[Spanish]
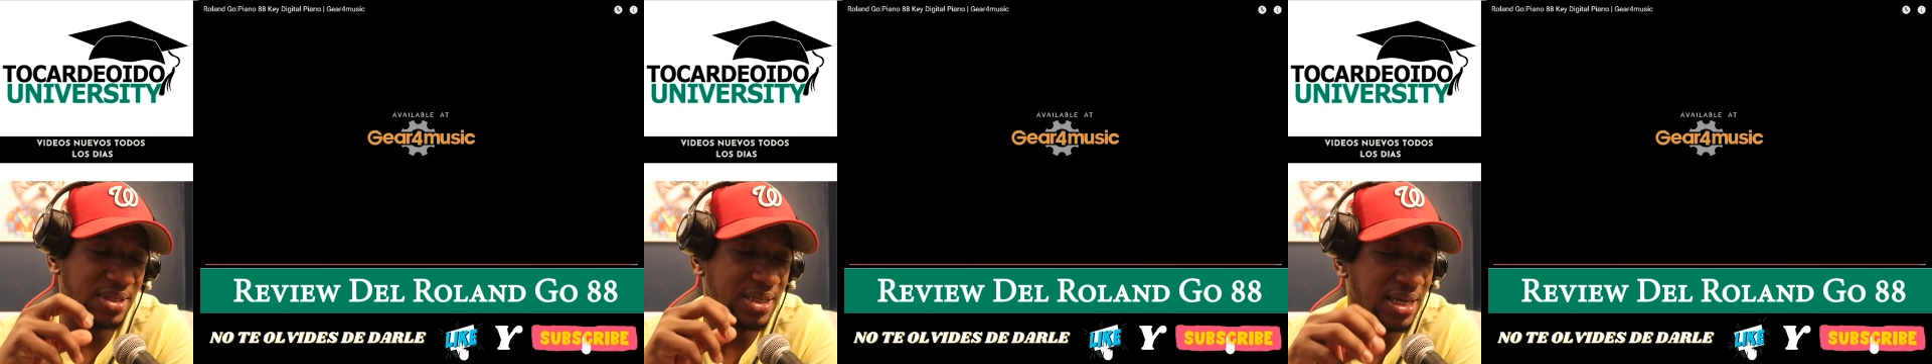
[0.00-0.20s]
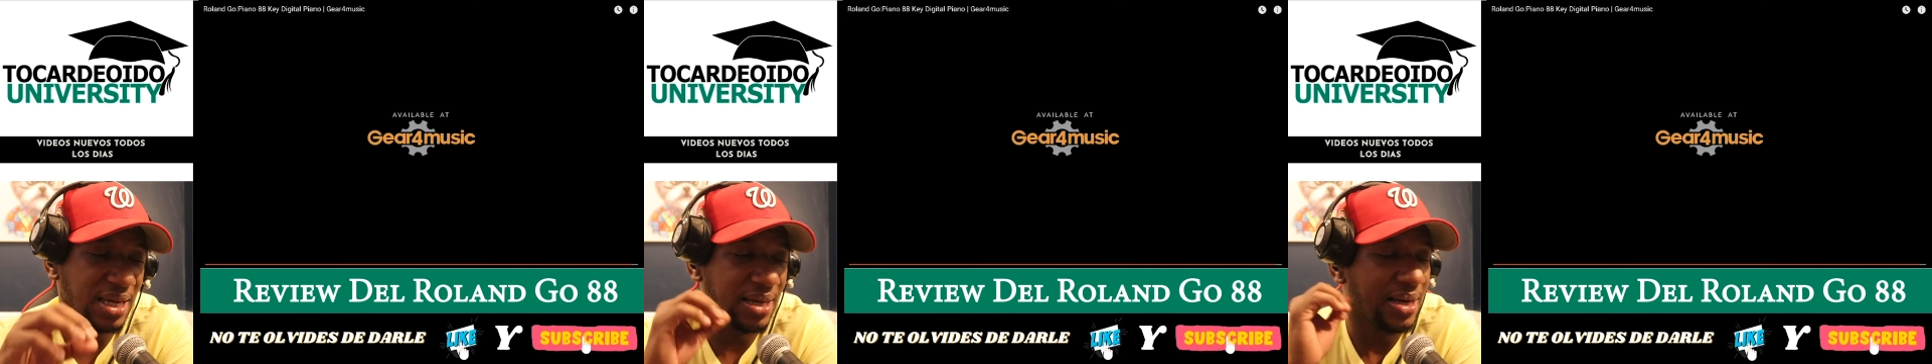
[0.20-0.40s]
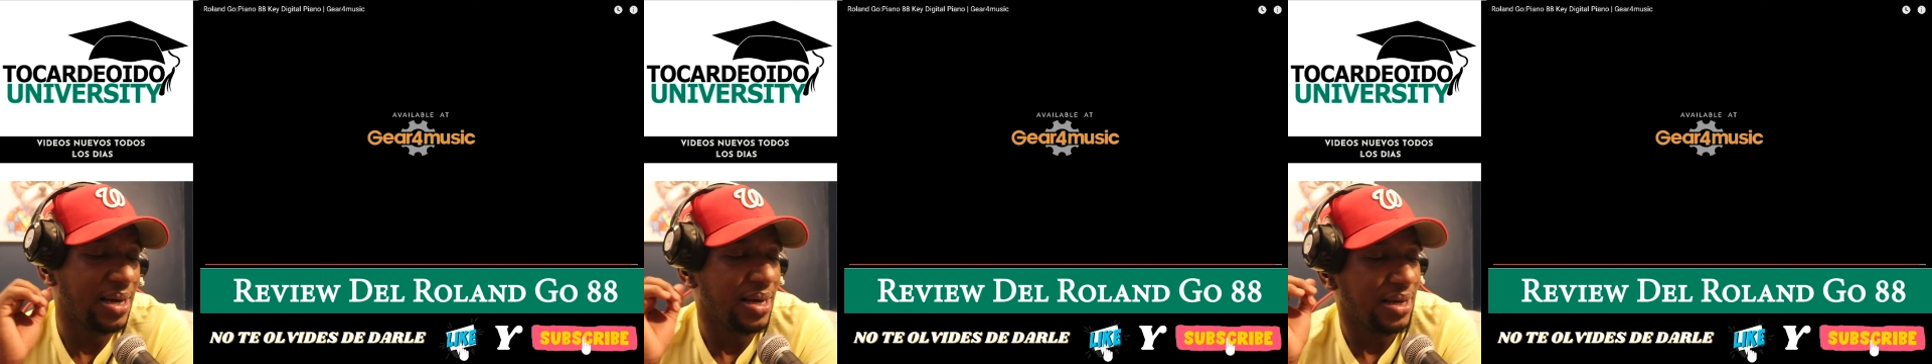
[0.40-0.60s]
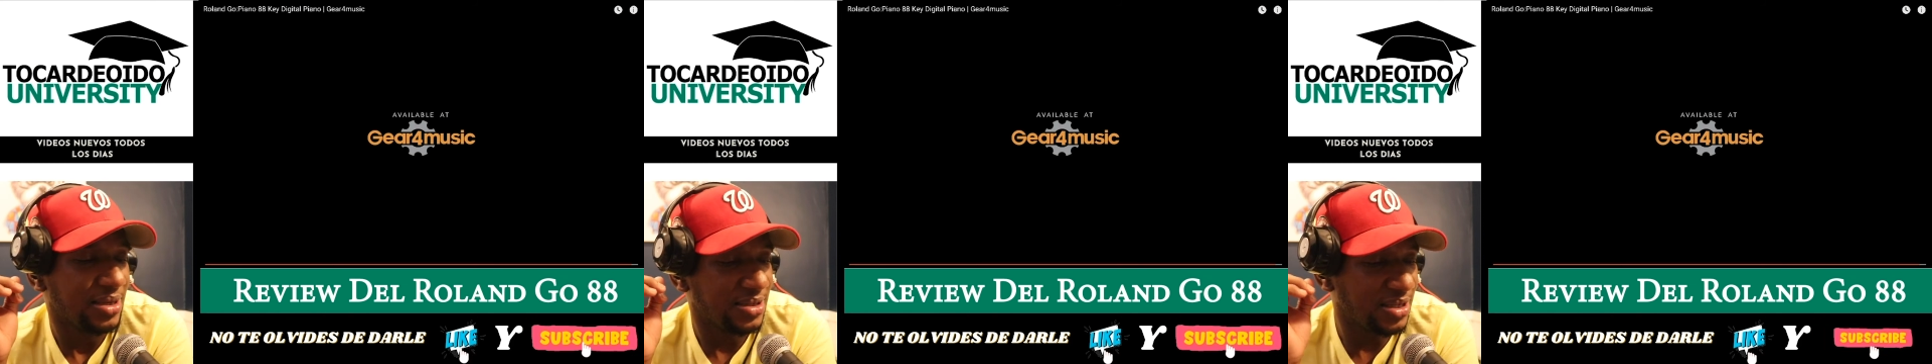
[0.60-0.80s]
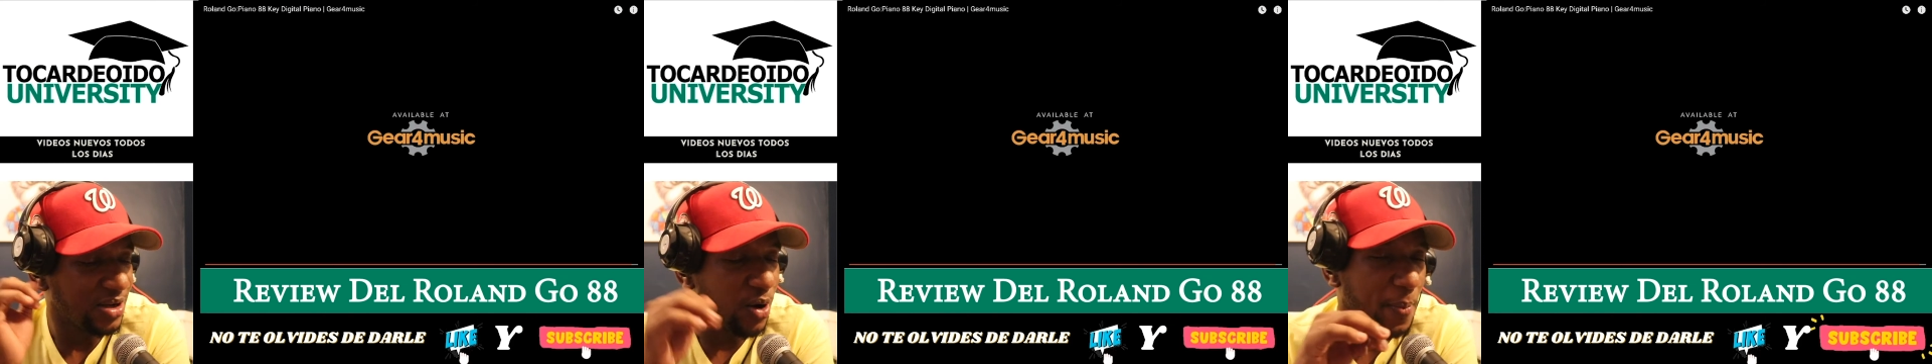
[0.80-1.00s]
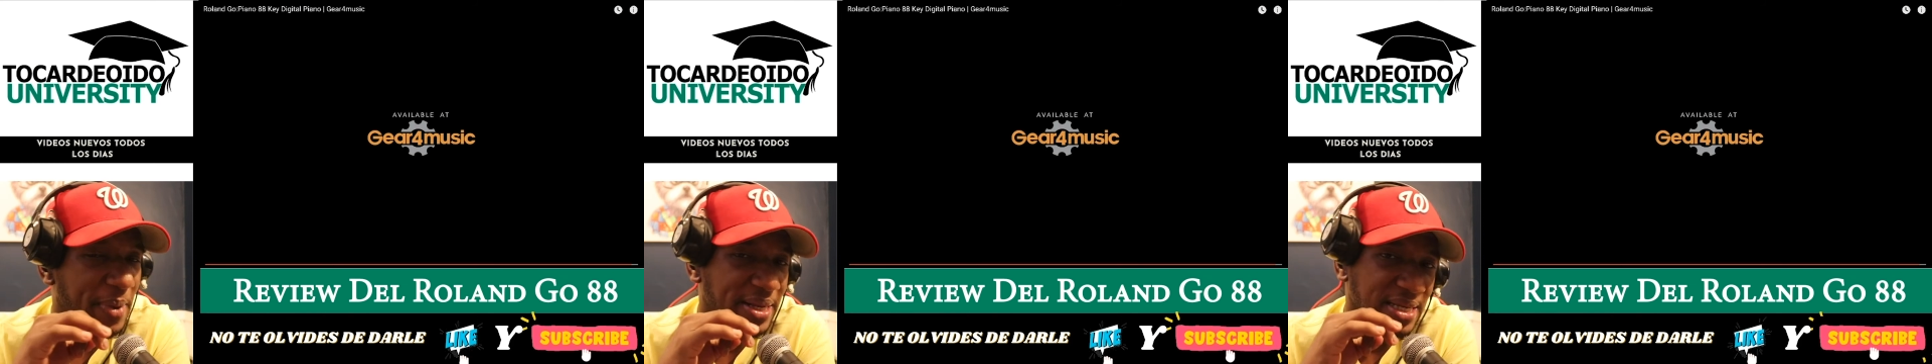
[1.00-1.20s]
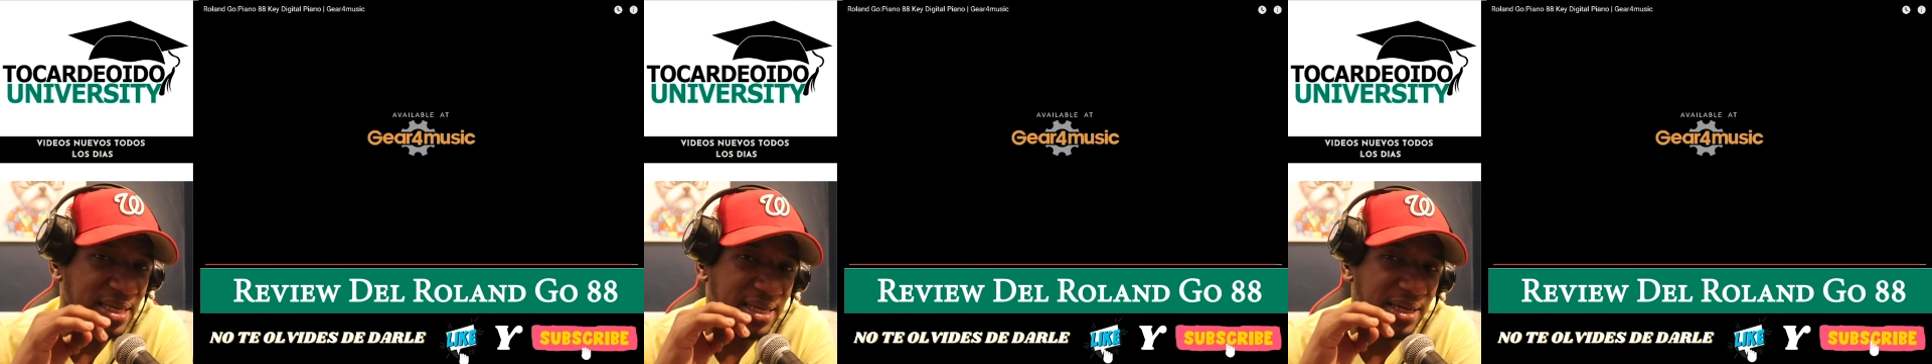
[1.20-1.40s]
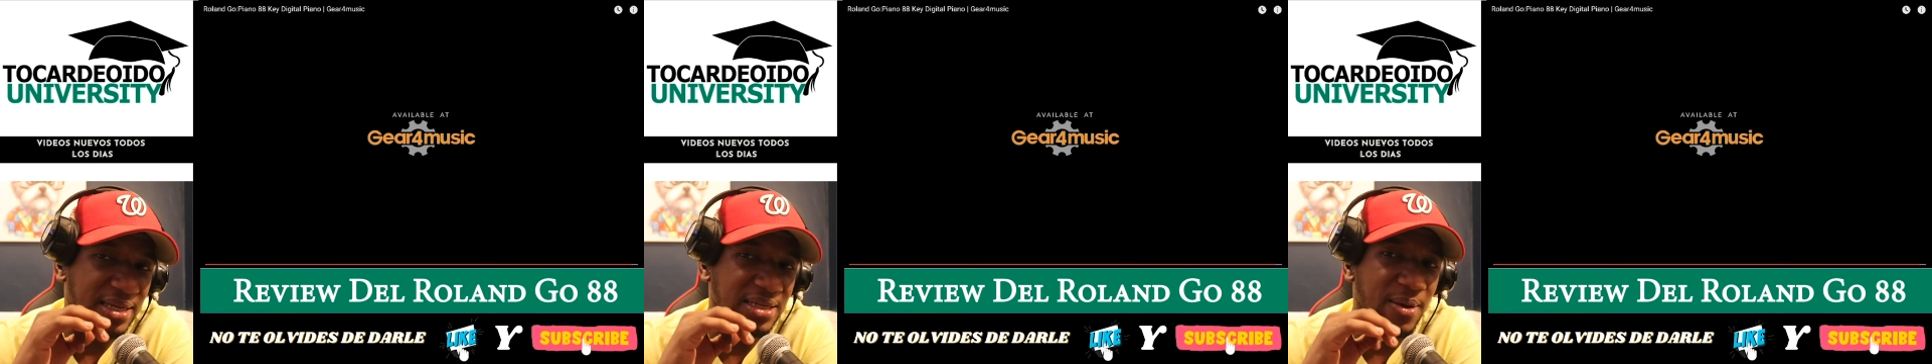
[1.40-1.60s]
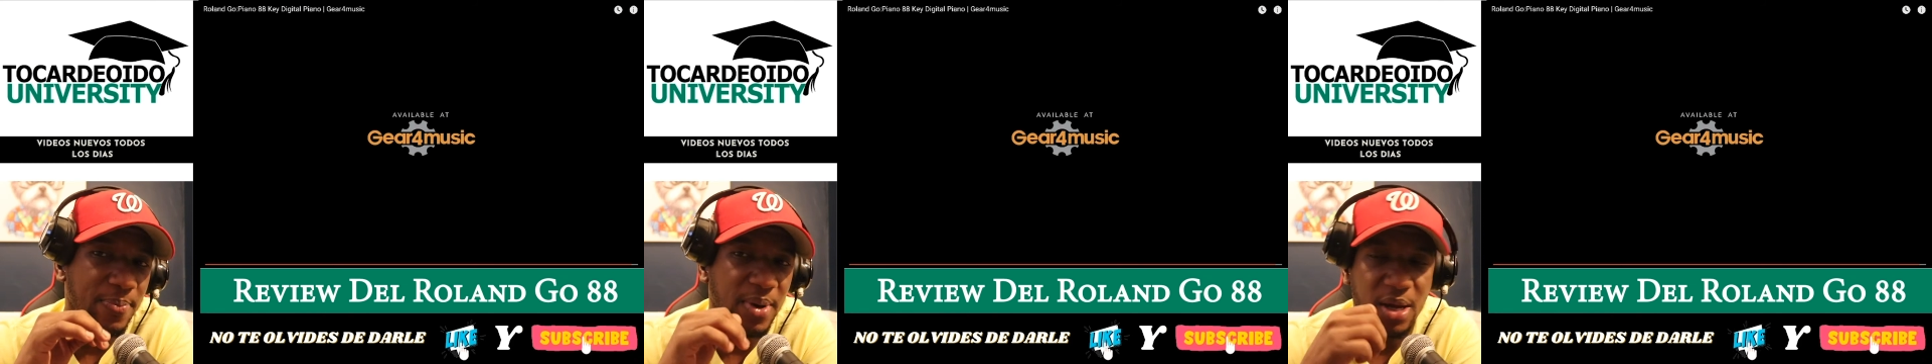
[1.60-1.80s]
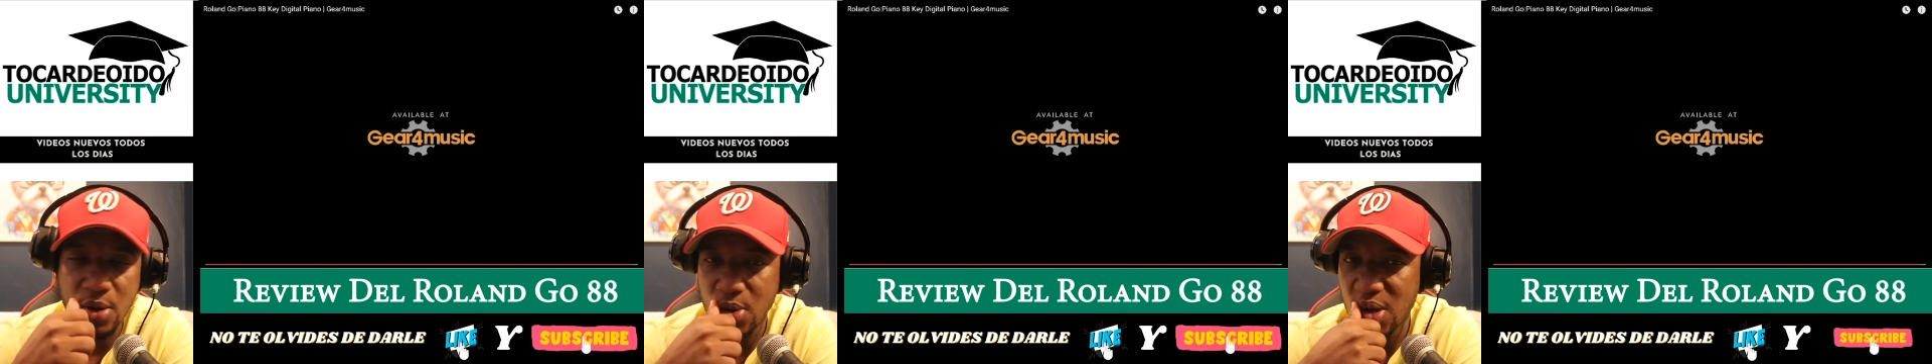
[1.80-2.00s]
Así que si comienzas en este
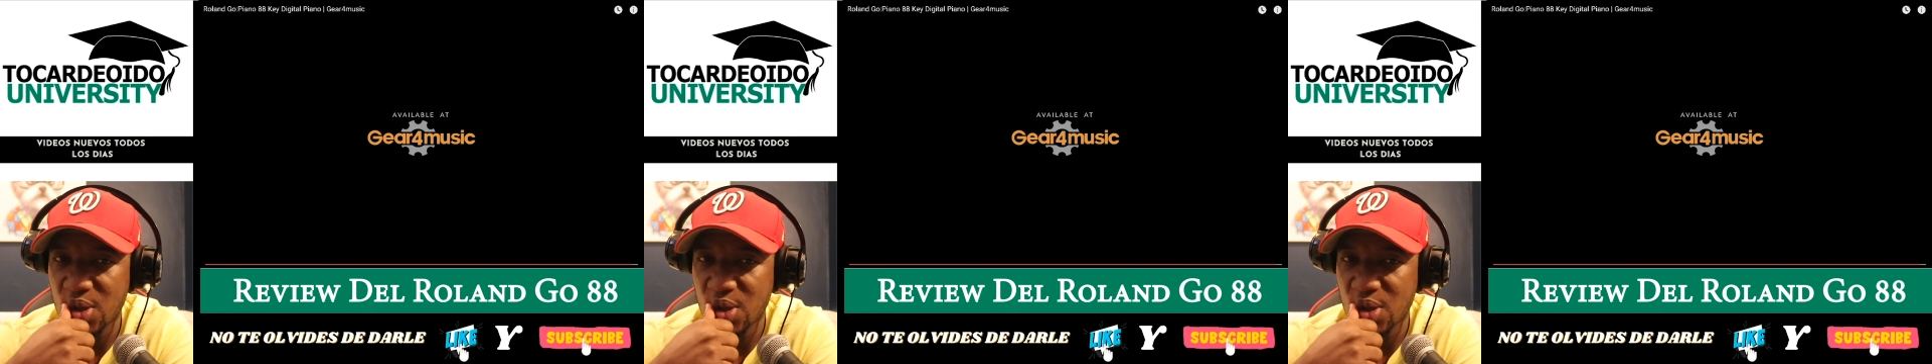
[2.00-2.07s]
piano,